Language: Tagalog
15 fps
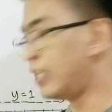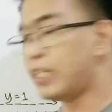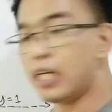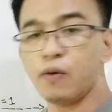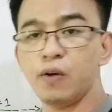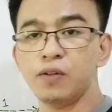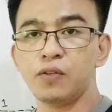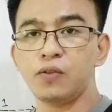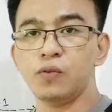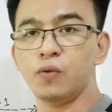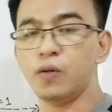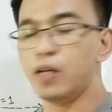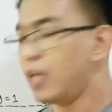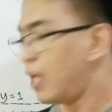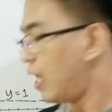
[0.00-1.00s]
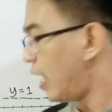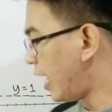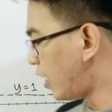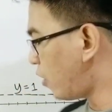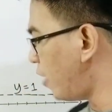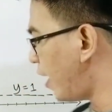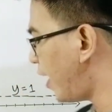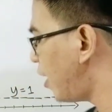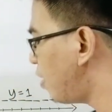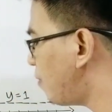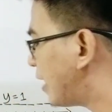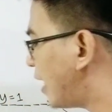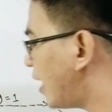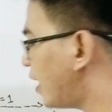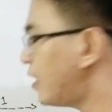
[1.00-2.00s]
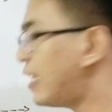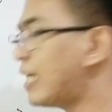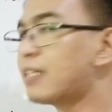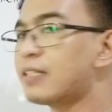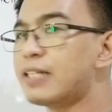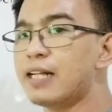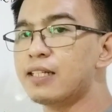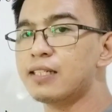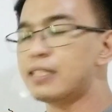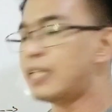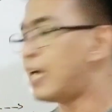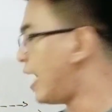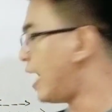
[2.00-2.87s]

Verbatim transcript: is equal to 2. Ito na ngayon magiging distance ng